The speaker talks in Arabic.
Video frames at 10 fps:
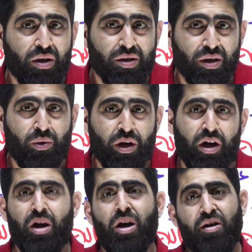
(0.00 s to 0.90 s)
صح ولا
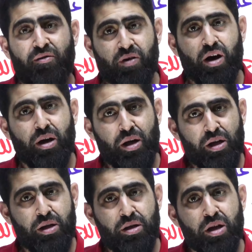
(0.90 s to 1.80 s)
لا
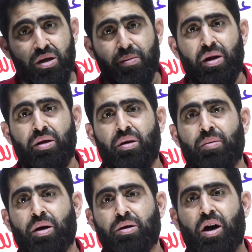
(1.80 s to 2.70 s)
فانتبه
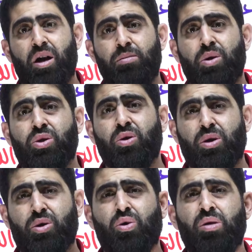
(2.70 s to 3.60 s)
الانتباه الطالب
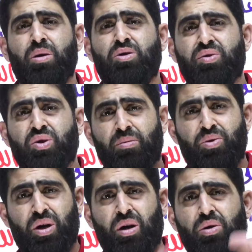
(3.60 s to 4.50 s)
بيسقط كل ما يشوف سؤال
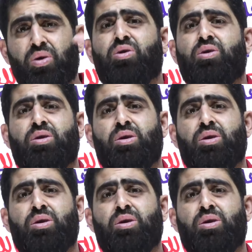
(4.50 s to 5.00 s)
بده يحله